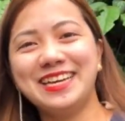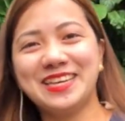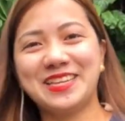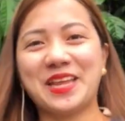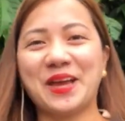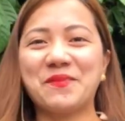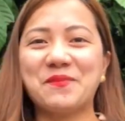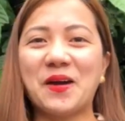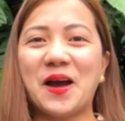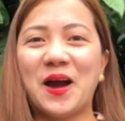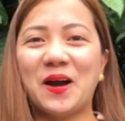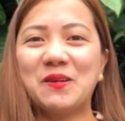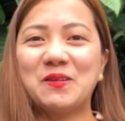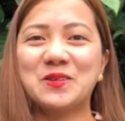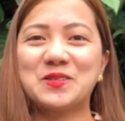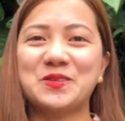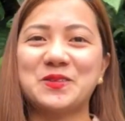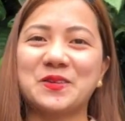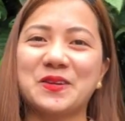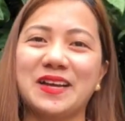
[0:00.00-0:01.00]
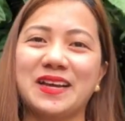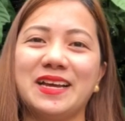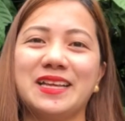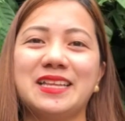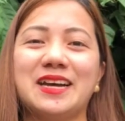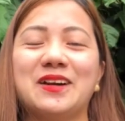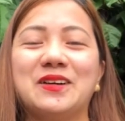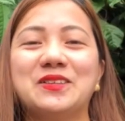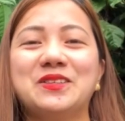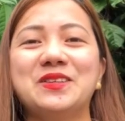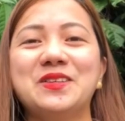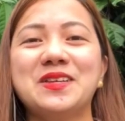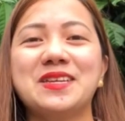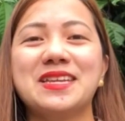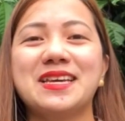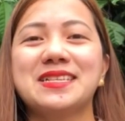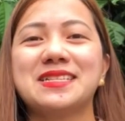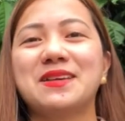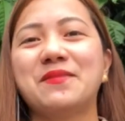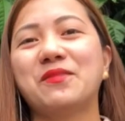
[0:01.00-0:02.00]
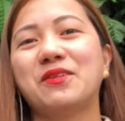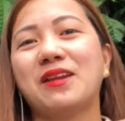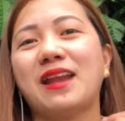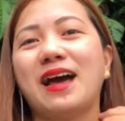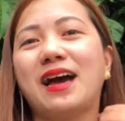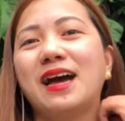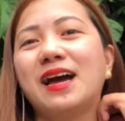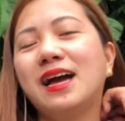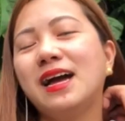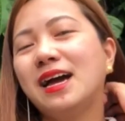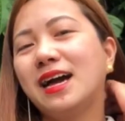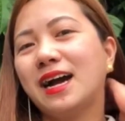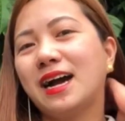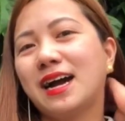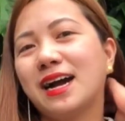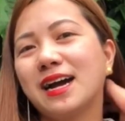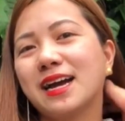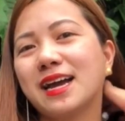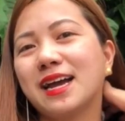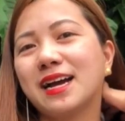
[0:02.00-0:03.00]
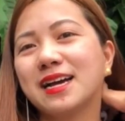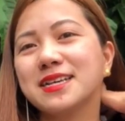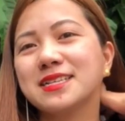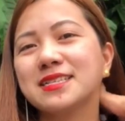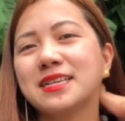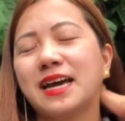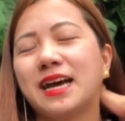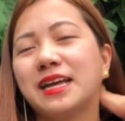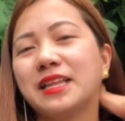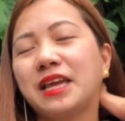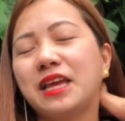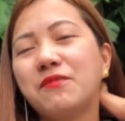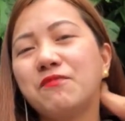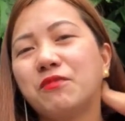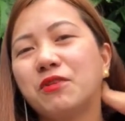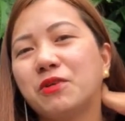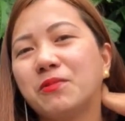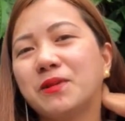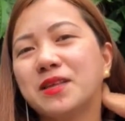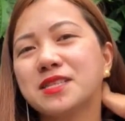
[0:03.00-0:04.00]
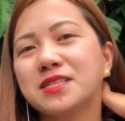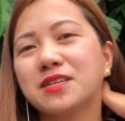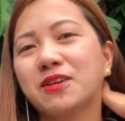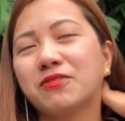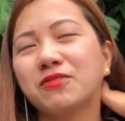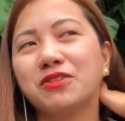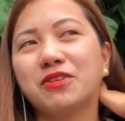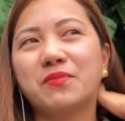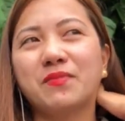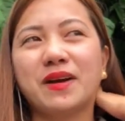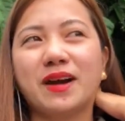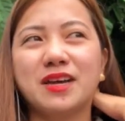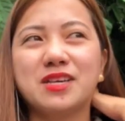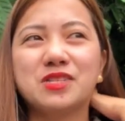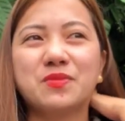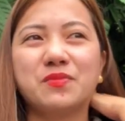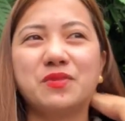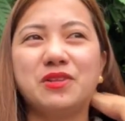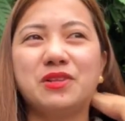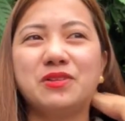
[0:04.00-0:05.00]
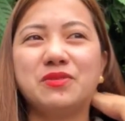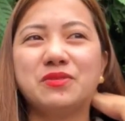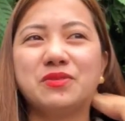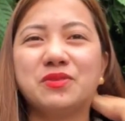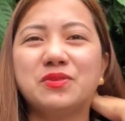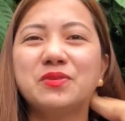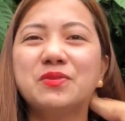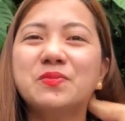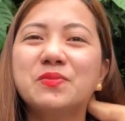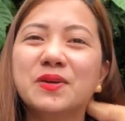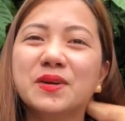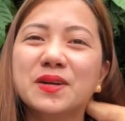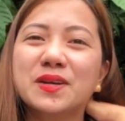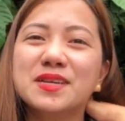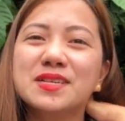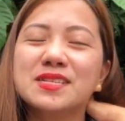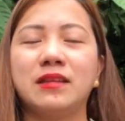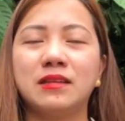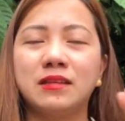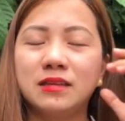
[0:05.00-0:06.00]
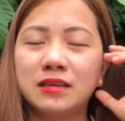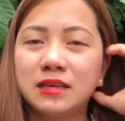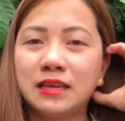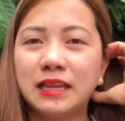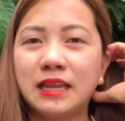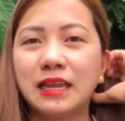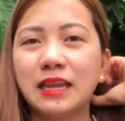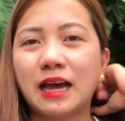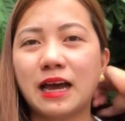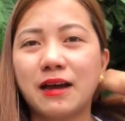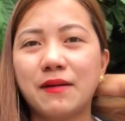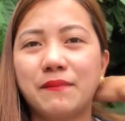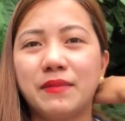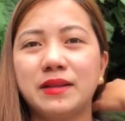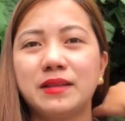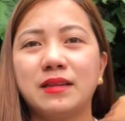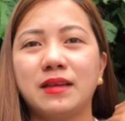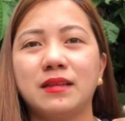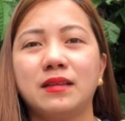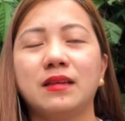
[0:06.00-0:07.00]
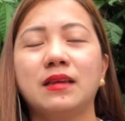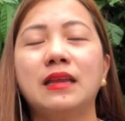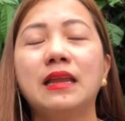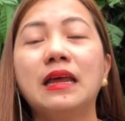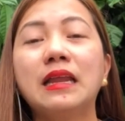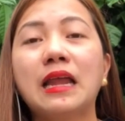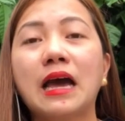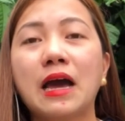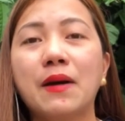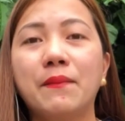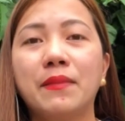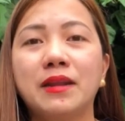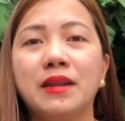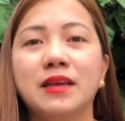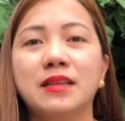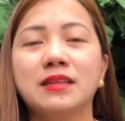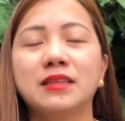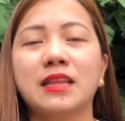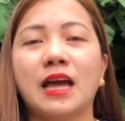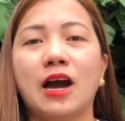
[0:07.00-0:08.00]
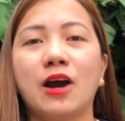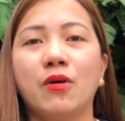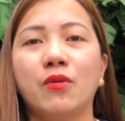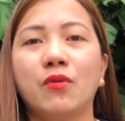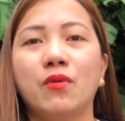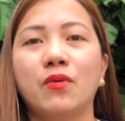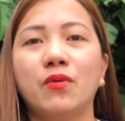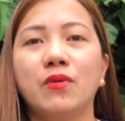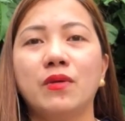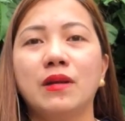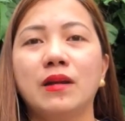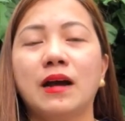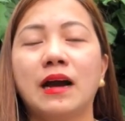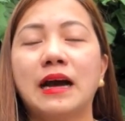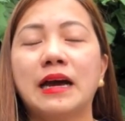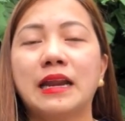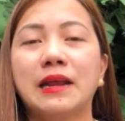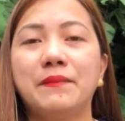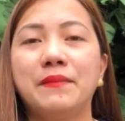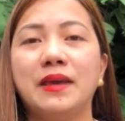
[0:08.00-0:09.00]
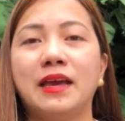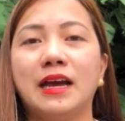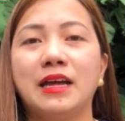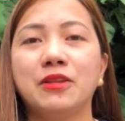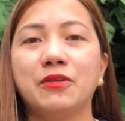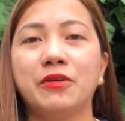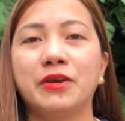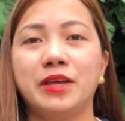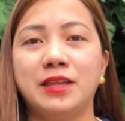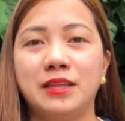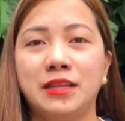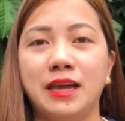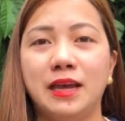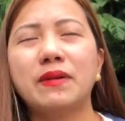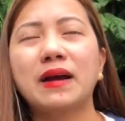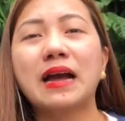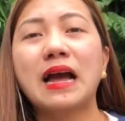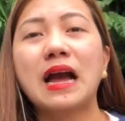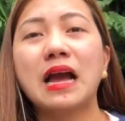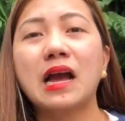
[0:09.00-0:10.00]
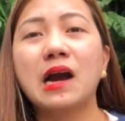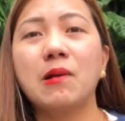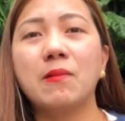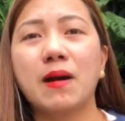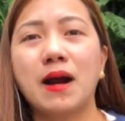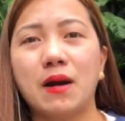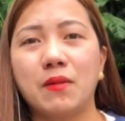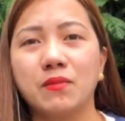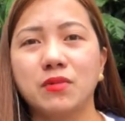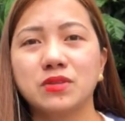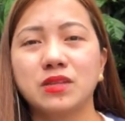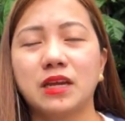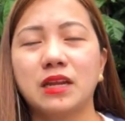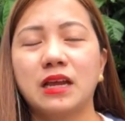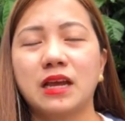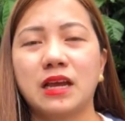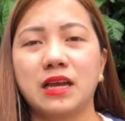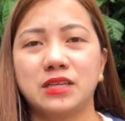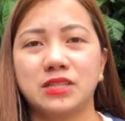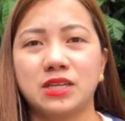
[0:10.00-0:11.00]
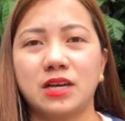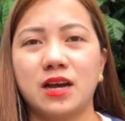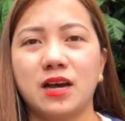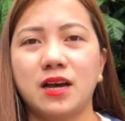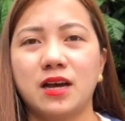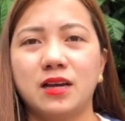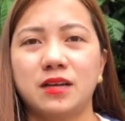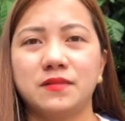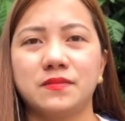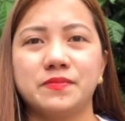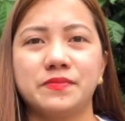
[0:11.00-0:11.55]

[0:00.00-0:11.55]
Nag-house tour agad ako. Doon na nagsimula. Hanggang sa, na-influence ako ng mga small YouTubers. Kilala ka man ng, kilala ka man ng tao, karamihan o hindi. Magagawa mo talaga siya